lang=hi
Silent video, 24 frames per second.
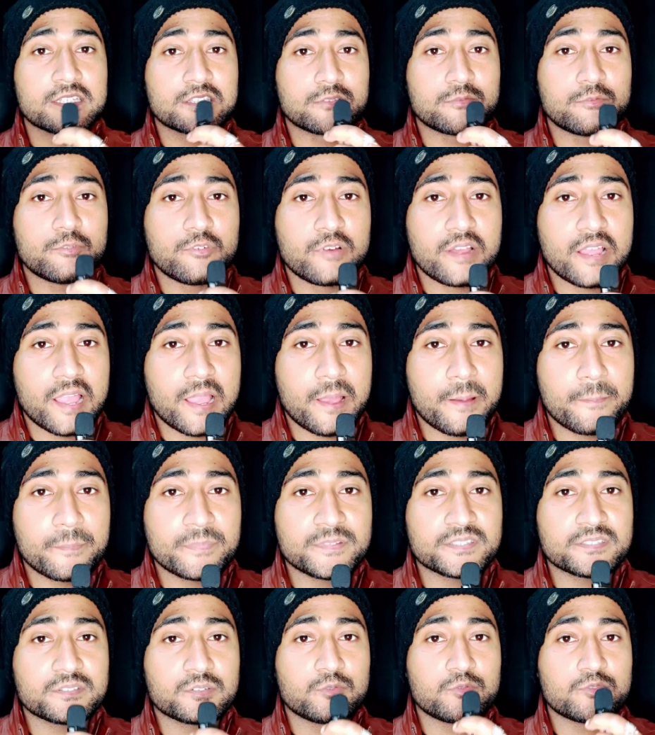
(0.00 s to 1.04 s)
तो वो ऐप
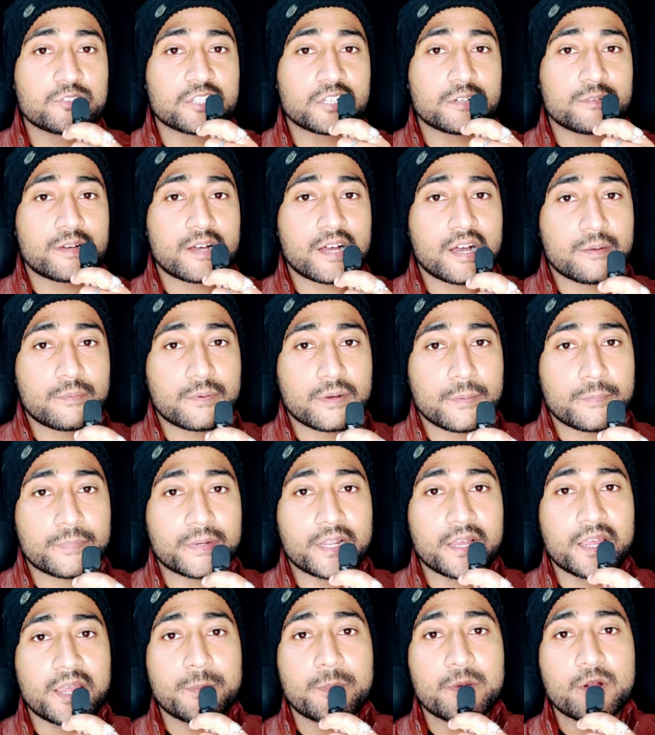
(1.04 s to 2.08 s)
को जब आप
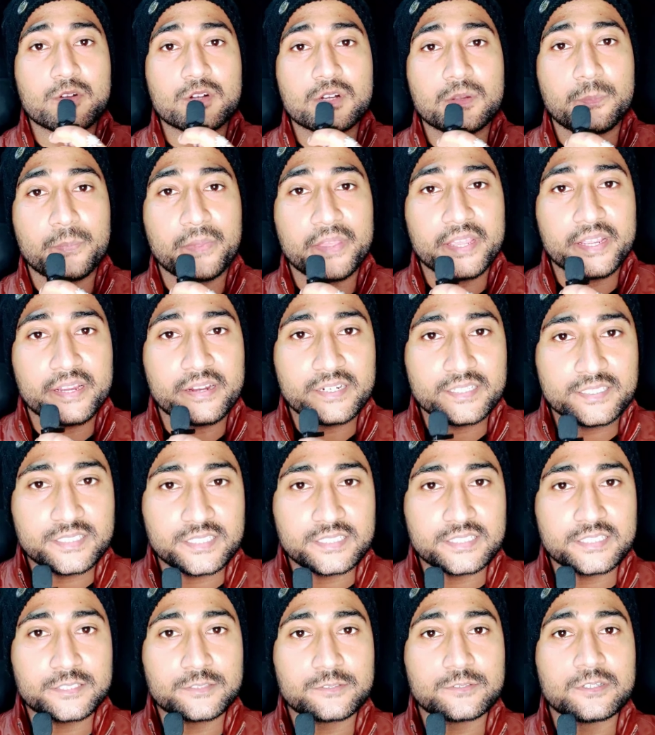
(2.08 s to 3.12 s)
अपना अमाउंट पे कर
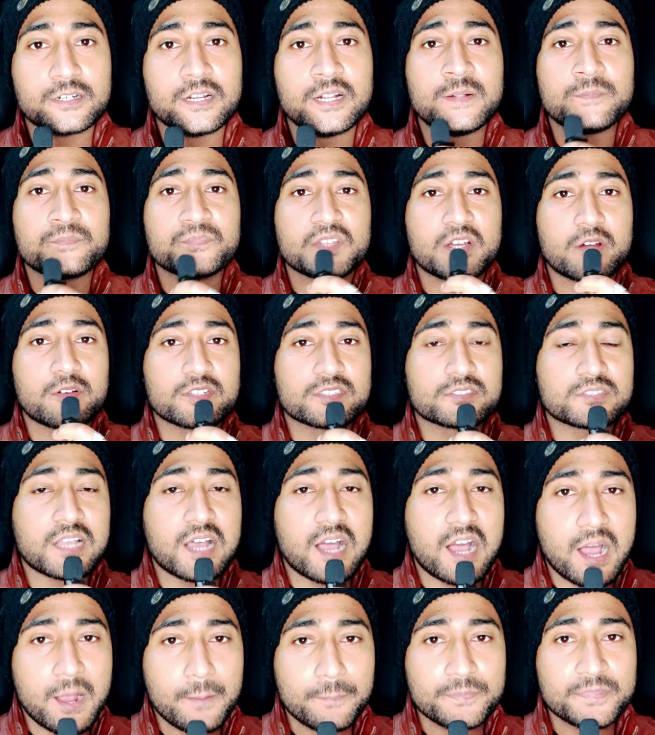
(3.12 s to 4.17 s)
देते हो और
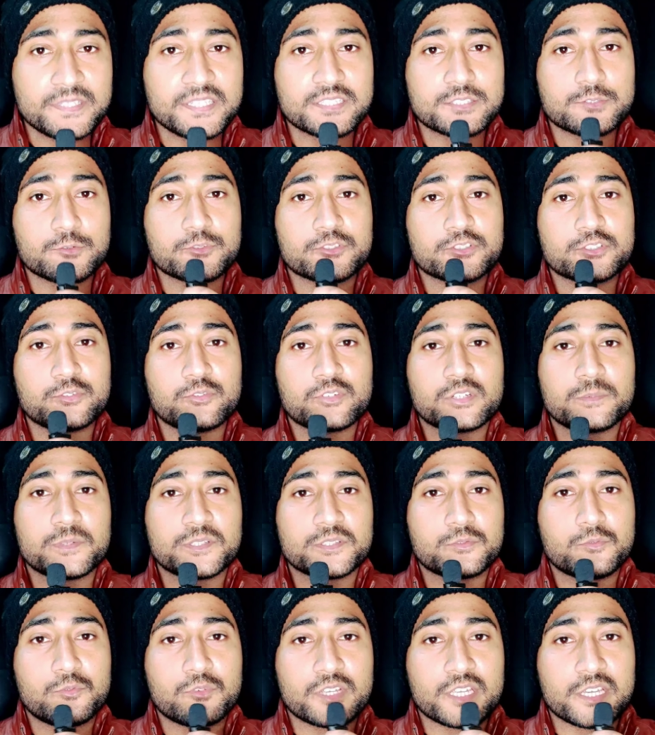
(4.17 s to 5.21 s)
आप ये सोचते हो कि
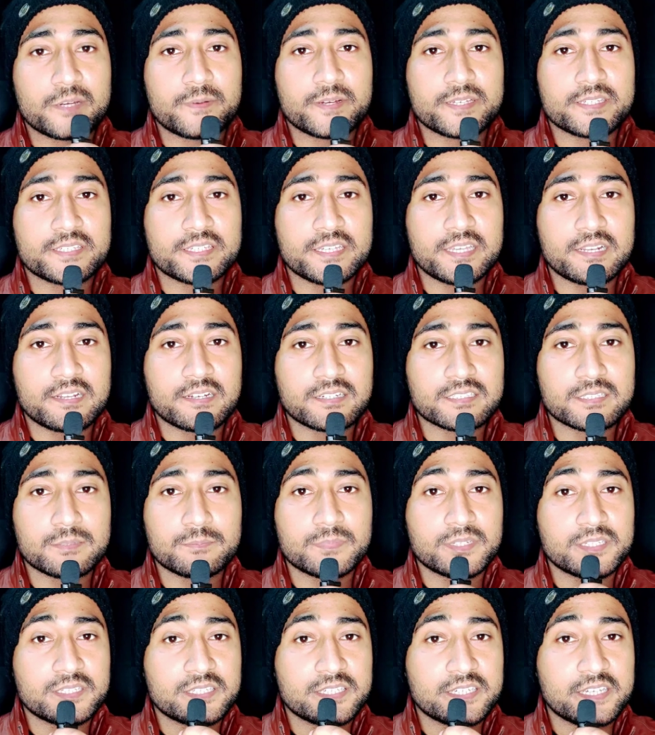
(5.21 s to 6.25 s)
बस हो गया भाई खेल ख़त्म
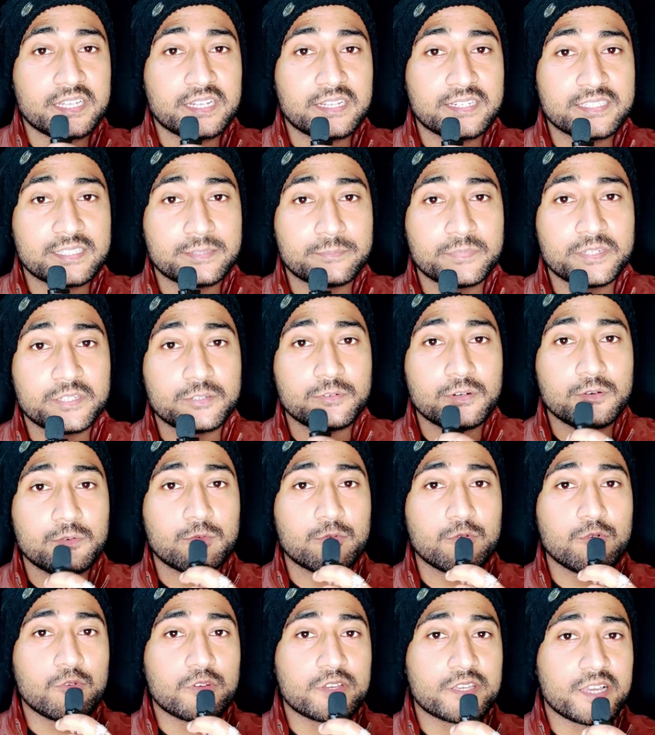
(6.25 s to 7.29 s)
नहीं खेल ख़त्म नहीं हुआ
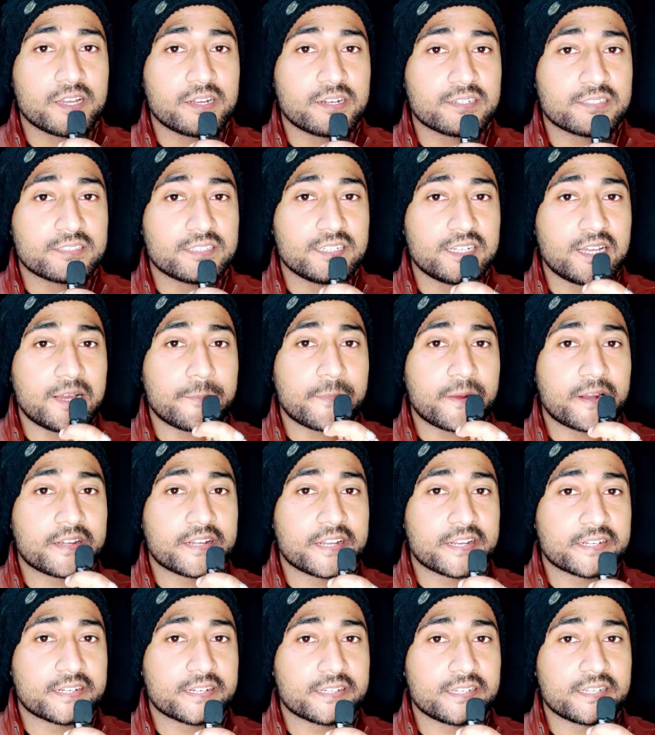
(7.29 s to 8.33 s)
वो लोग क्या करते हैं ना आपका
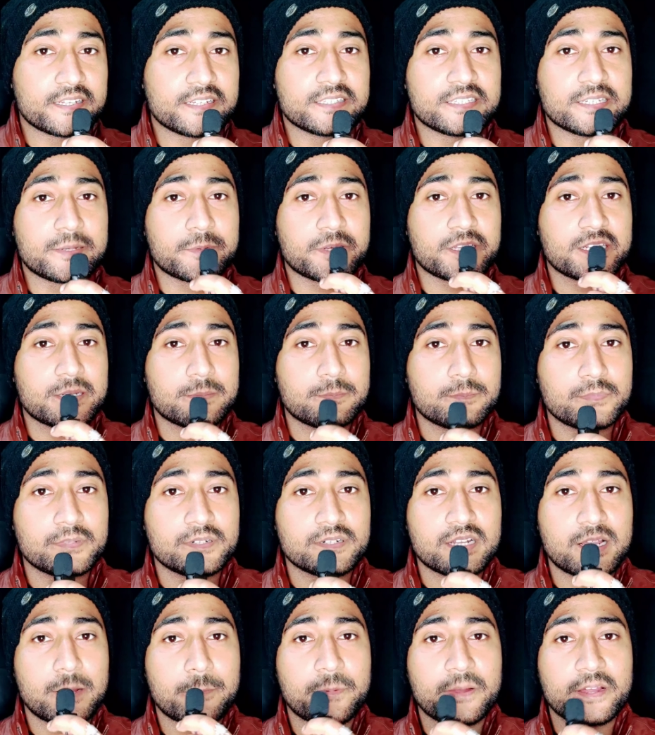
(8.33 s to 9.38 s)
डेटा यानी कि आपके
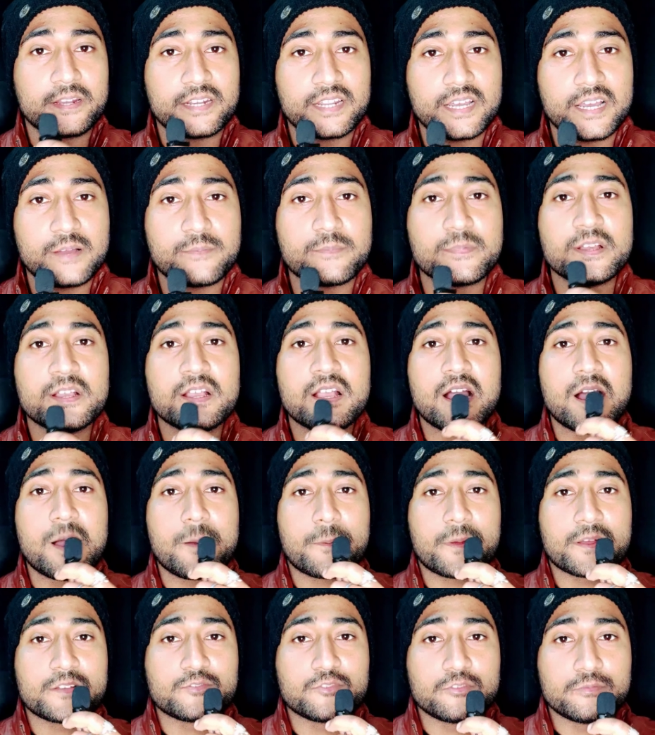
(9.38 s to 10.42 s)
नंबर आपका नाम
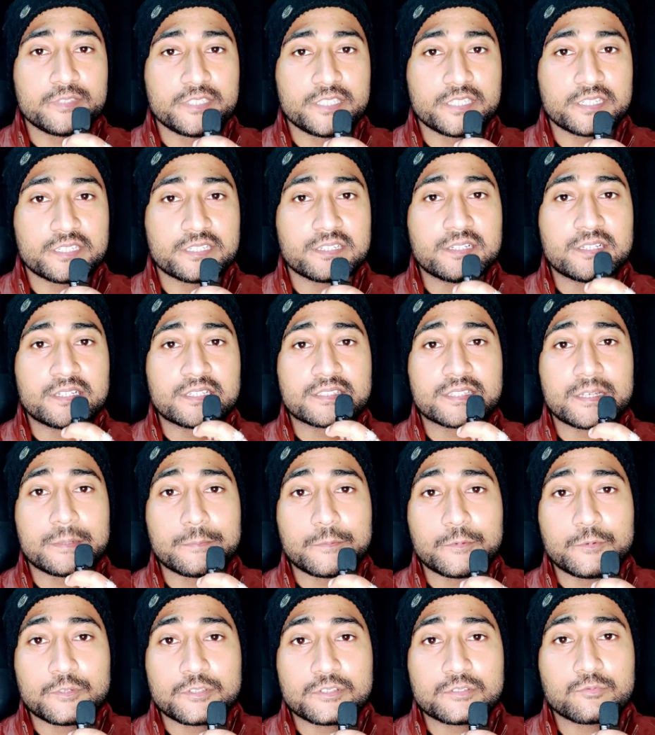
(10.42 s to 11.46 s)
आपका जो भी है
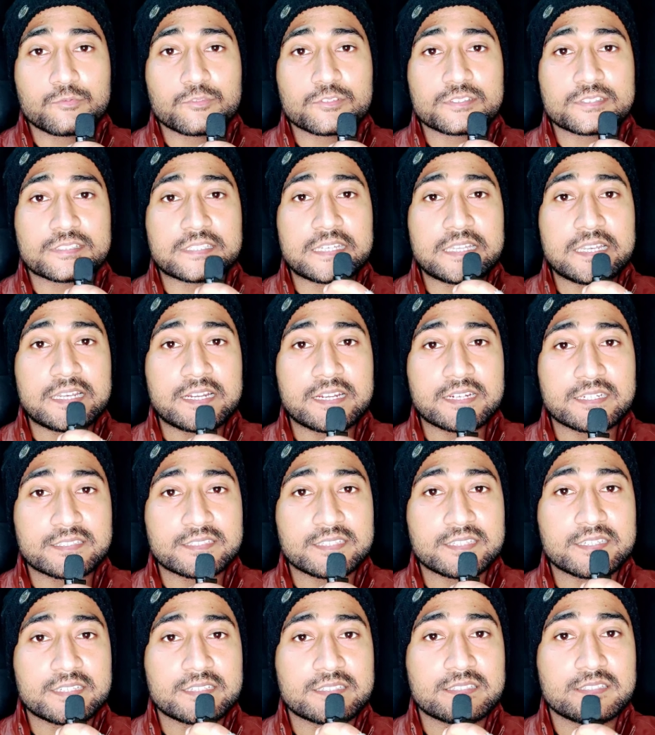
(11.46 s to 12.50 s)
सब कुछ वो सेल
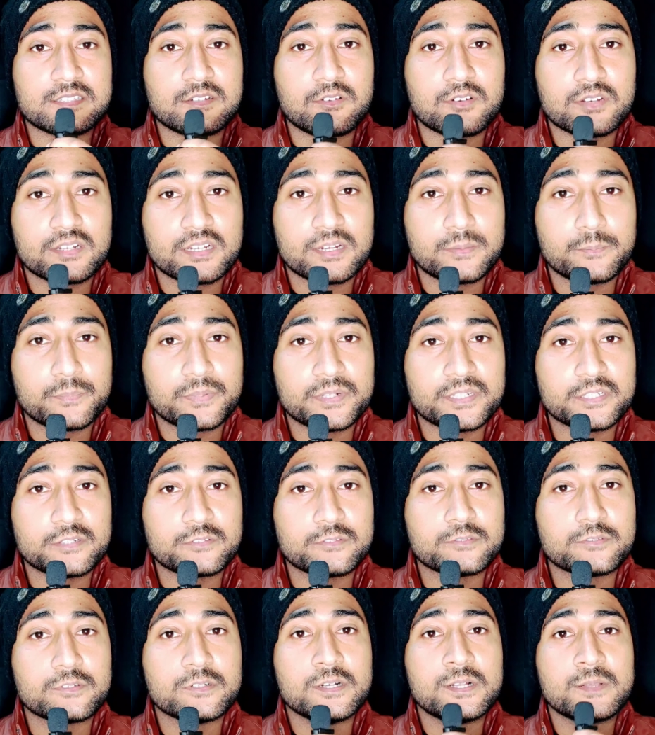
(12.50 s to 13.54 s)
करते हैं किसी और कंपनी
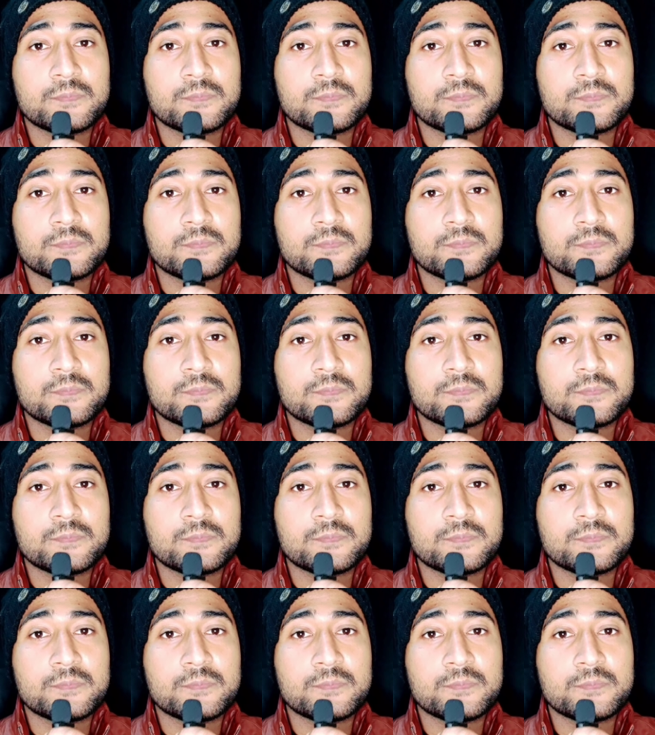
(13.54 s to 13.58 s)
को